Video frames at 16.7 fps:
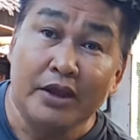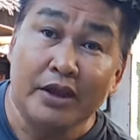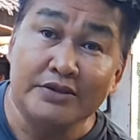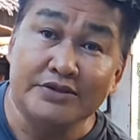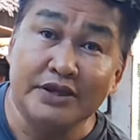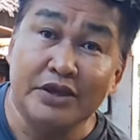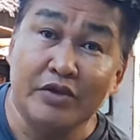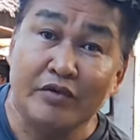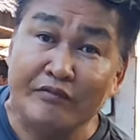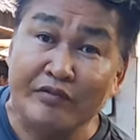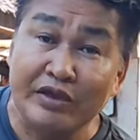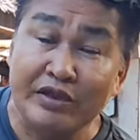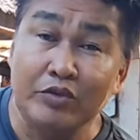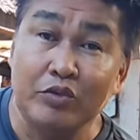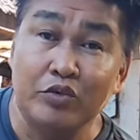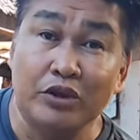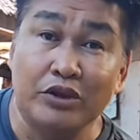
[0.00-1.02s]
Kasi yung
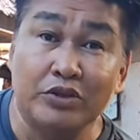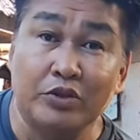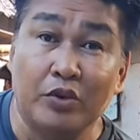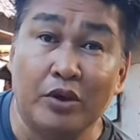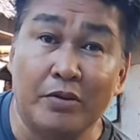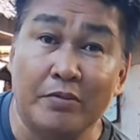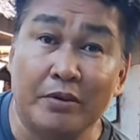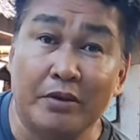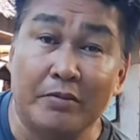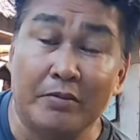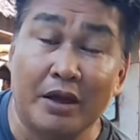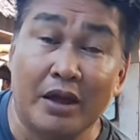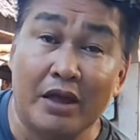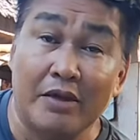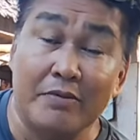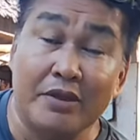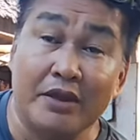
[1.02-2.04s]
B22 ay
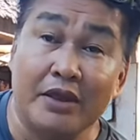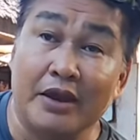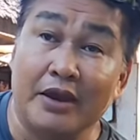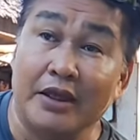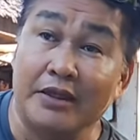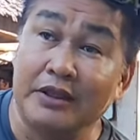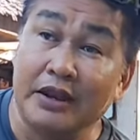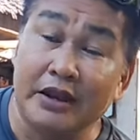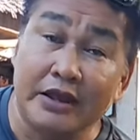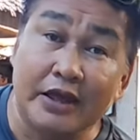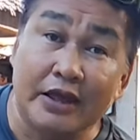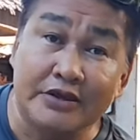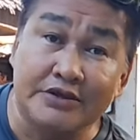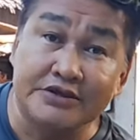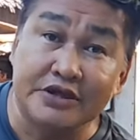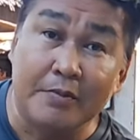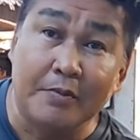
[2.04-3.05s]
mga kaibigan ay
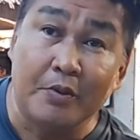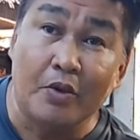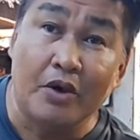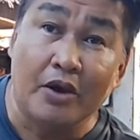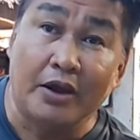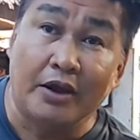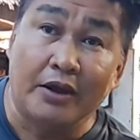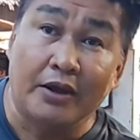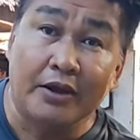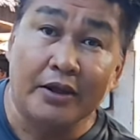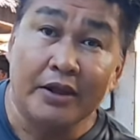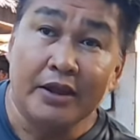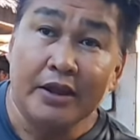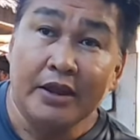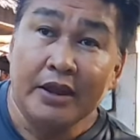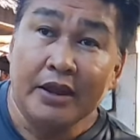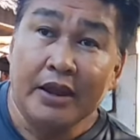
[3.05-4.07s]
talagang siya po ang
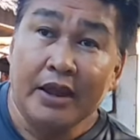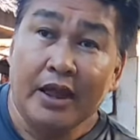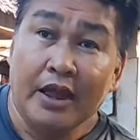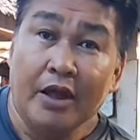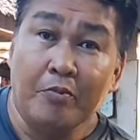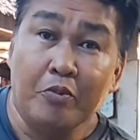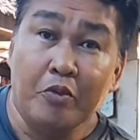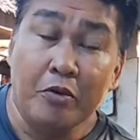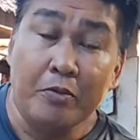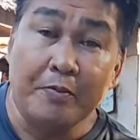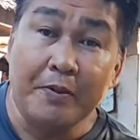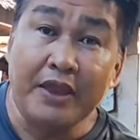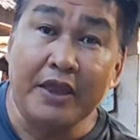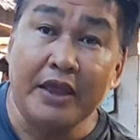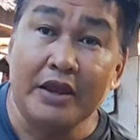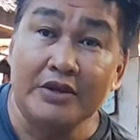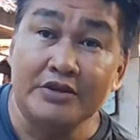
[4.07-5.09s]
uh,
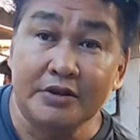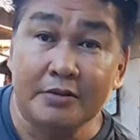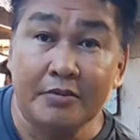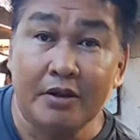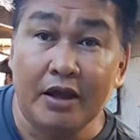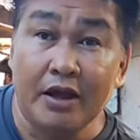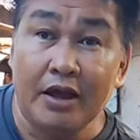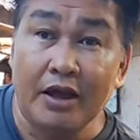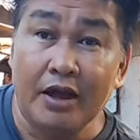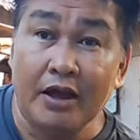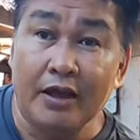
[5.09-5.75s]
pumipigil sa mga